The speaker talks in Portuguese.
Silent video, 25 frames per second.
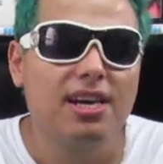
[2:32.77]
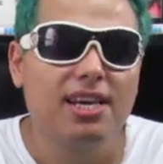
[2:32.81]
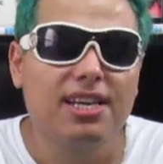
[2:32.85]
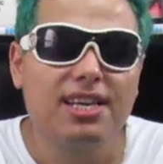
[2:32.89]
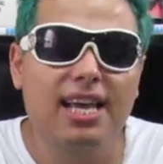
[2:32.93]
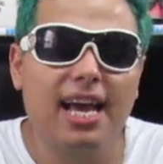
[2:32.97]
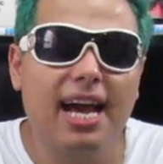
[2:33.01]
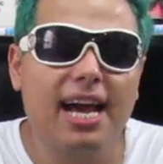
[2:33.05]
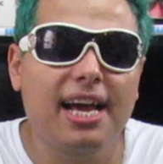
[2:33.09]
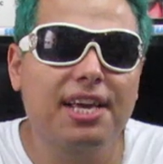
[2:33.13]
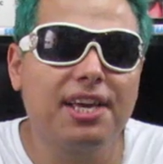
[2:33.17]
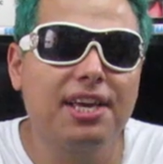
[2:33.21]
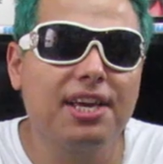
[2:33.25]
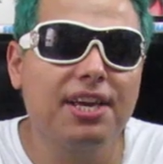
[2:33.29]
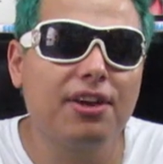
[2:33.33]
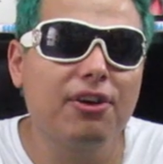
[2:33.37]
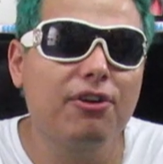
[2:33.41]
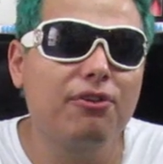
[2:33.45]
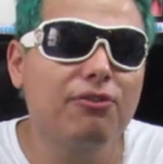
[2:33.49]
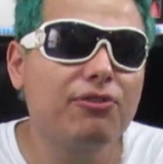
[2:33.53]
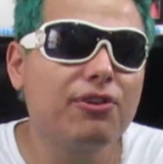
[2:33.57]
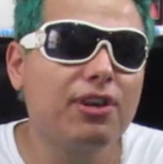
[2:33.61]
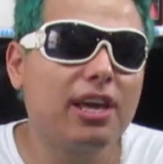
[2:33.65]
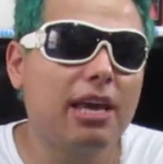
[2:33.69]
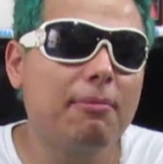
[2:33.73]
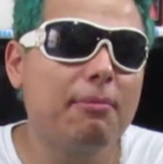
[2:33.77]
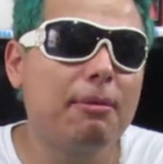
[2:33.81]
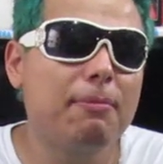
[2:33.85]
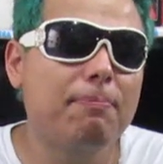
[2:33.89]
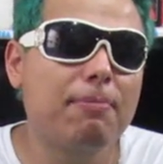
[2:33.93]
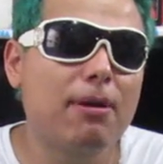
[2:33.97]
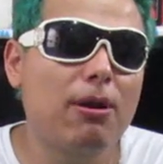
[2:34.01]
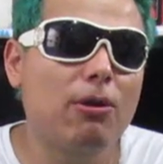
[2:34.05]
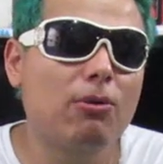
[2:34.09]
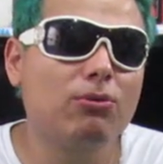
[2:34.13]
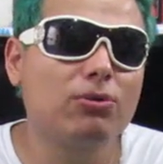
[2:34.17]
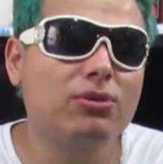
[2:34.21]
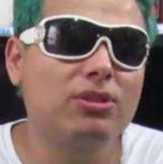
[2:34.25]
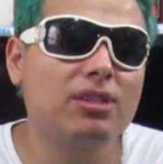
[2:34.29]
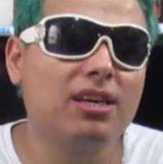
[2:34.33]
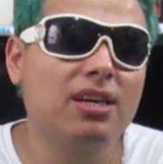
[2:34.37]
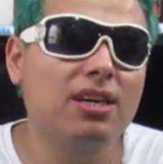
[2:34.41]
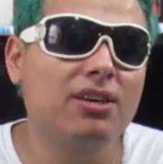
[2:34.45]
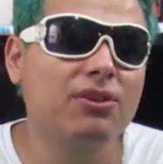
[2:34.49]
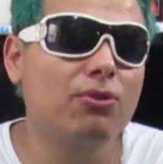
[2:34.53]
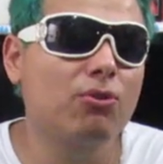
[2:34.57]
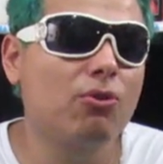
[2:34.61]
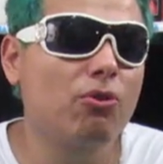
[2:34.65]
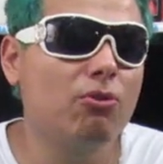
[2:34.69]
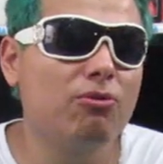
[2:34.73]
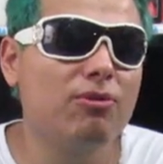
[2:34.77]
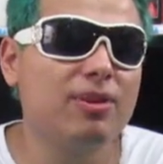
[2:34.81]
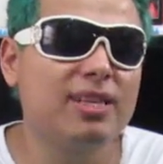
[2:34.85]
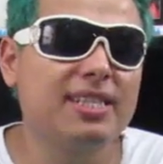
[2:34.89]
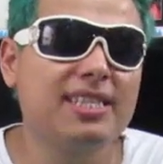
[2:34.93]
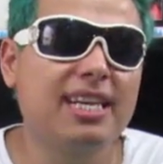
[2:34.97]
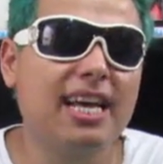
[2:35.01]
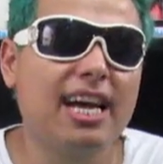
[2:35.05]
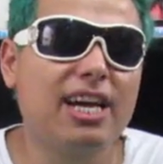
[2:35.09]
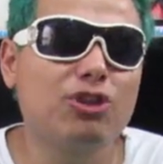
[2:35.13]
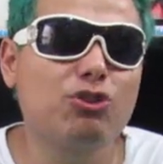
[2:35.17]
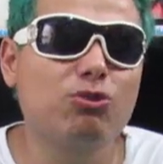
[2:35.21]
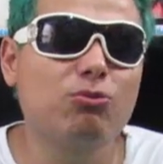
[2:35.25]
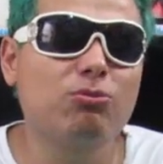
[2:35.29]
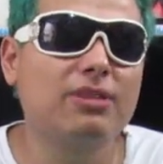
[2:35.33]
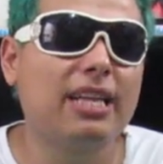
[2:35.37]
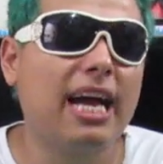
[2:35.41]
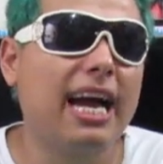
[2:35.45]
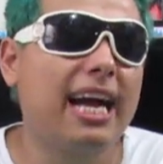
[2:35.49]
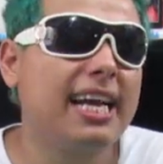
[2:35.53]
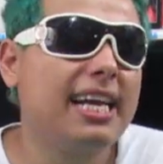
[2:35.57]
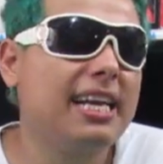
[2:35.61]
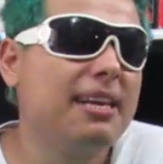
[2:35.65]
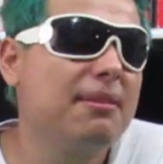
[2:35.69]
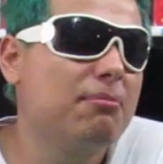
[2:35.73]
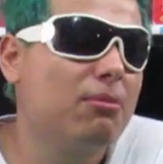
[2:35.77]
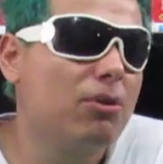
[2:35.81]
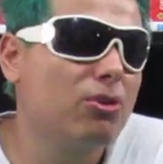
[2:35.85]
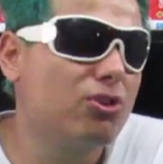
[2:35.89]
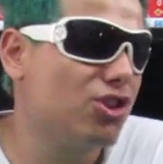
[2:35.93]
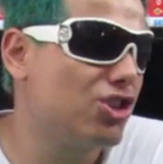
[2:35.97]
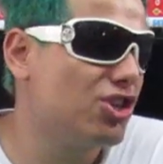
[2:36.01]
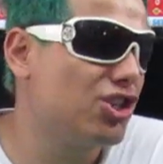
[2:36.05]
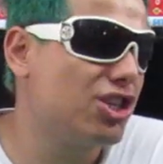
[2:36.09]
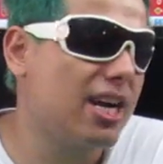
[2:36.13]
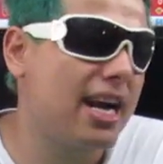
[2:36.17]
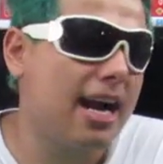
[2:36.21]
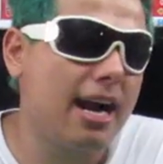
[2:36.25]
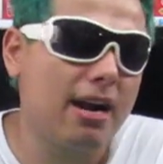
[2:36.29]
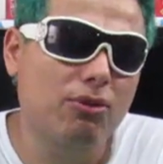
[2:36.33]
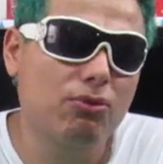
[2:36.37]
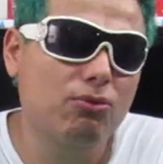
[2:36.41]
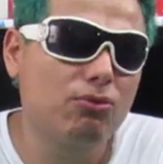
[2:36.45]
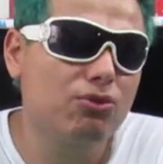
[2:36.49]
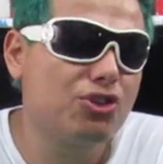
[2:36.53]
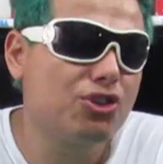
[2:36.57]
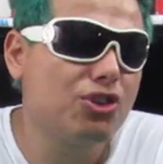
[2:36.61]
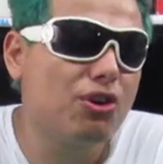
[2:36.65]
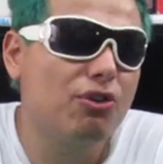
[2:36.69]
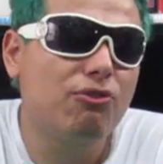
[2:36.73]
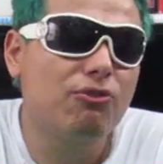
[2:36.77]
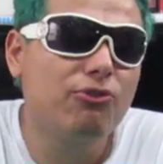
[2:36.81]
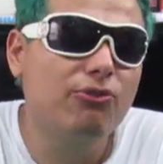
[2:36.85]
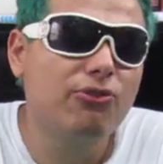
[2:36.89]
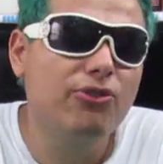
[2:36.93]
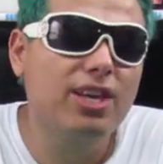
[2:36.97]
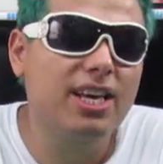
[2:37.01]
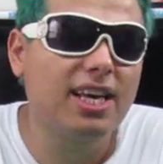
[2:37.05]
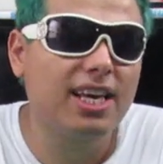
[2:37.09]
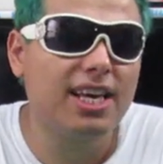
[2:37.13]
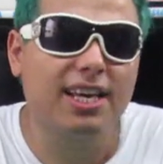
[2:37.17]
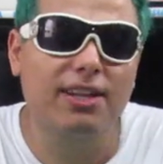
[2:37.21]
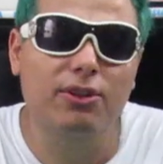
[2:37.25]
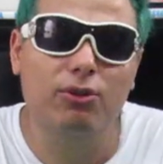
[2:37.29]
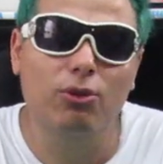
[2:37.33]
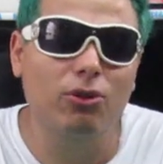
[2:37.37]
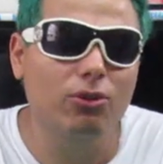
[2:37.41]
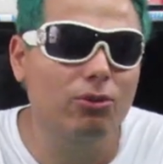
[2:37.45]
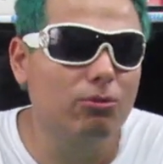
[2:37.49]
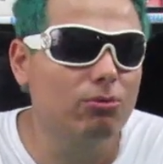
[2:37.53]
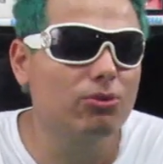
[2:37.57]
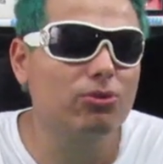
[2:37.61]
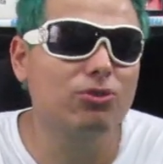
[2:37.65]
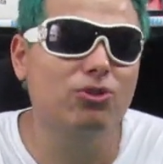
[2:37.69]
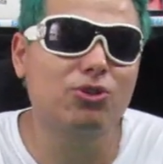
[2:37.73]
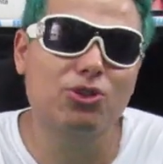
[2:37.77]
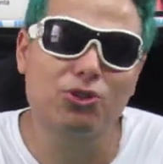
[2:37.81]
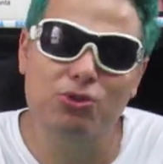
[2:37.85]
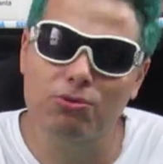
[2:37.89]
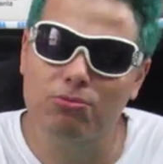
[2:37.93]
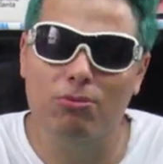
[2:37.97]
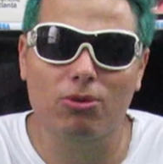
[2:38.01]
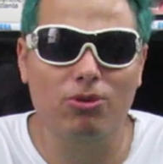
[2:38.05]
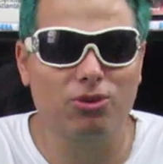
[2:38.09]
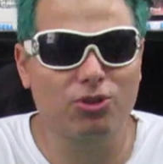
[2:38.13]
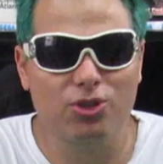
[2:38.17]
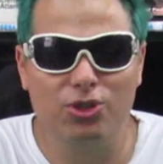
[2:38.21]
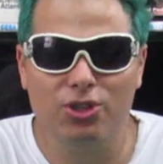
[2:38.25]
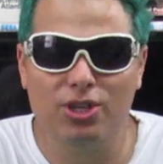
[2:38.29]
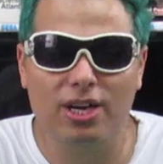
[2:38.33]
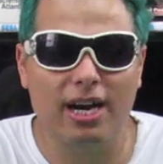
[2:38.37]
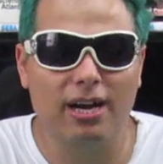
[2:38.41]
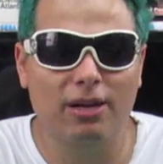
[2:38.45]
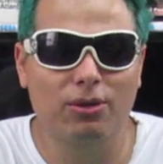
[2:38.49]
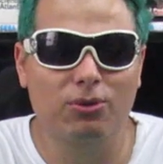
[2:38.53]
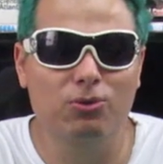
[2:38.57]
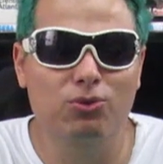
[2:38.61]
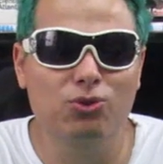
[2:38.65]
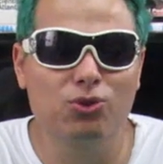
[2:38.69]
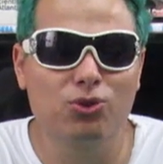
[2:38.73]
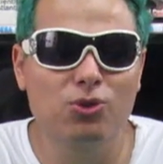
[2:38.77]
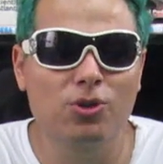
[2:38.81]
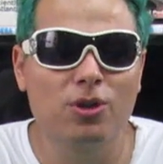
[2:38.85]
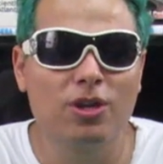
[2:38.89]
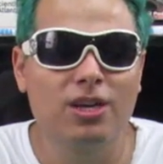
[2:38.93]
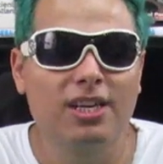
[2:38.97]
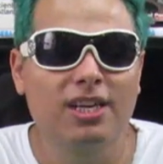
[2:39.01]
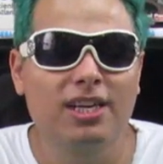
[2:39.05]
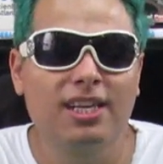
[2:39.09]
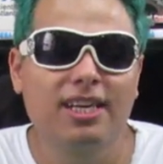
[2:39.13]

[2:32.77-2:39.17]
E aí eu fiquei me perguntando, eu comecei a juntar aquele monte de cartucho e eu vi que todo mundo tinha um monte de cartucho.